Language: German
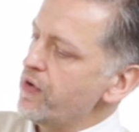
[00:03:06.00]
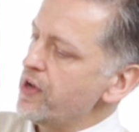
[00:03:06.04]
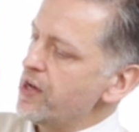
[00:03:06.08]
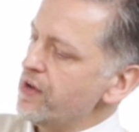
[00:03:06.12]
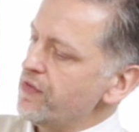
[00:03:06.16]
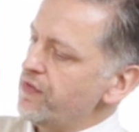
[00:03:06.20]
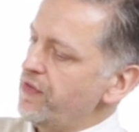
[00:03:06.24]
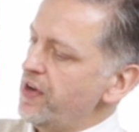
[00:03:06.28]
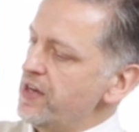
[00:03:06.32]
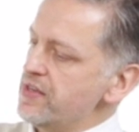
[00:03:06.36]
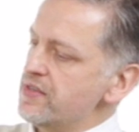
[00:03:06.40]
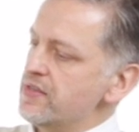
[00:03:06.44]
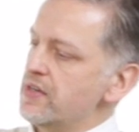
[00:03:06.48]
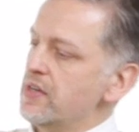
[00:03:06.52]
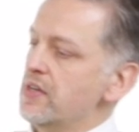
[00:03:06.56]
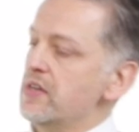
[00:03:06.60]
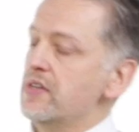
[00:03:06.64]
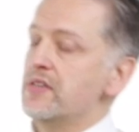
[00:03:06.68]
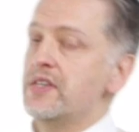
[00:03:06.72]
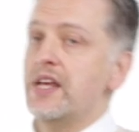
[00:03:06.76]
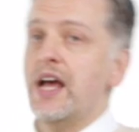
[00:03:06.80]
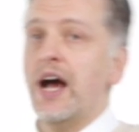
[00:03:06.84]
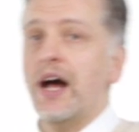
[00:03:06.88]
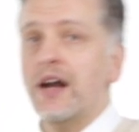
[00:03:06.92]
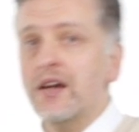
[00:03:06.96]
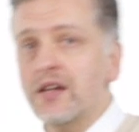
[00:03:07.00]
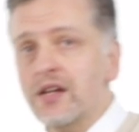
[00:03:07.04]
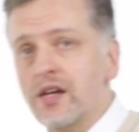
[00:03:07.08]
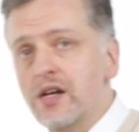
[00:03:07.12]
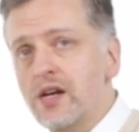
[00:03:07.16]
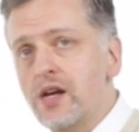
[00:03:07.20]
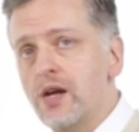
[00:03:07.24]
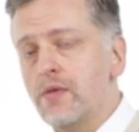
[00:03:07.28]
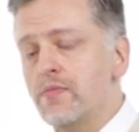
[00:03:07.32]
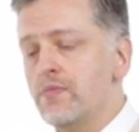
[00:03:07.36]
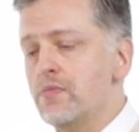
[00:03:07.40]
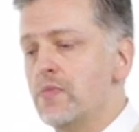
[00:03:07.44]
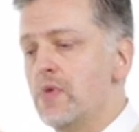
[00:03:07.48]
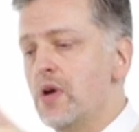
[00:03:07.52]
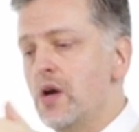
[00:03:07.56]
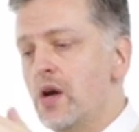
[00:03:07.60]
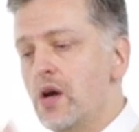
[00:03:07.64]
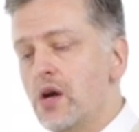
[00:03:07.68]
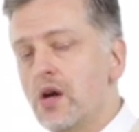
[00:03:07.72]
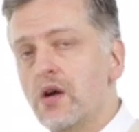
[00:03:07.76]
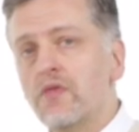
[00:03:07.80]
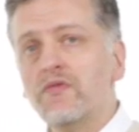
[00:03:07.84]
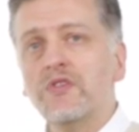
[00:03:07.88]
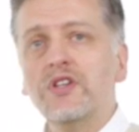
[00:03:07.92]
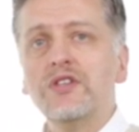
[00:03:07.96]
auch wieder fest. Sehr angenehm,
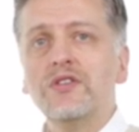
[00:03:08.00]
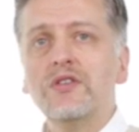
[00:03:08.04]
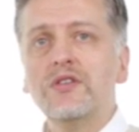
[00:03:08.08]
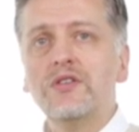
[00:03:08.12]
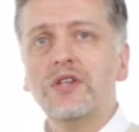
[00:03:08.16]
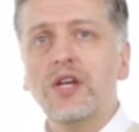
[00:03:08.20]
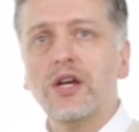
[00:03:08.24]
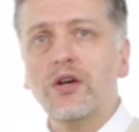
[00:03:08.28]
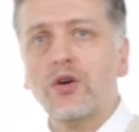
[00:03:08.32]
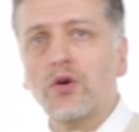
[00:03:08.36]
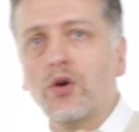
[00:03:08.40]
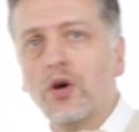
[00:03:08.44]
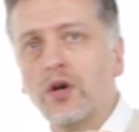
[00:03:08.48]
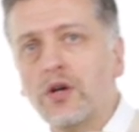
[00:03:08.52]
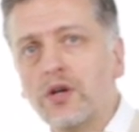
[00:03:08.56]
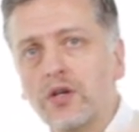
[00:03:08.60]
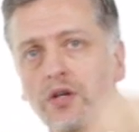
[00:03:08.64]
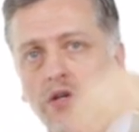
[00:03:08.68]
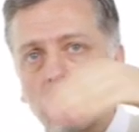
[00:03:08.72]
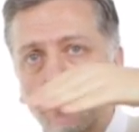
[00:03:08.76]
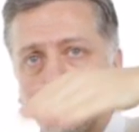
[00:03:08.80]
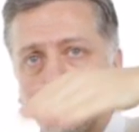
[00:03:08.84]
wie Sie sehen können.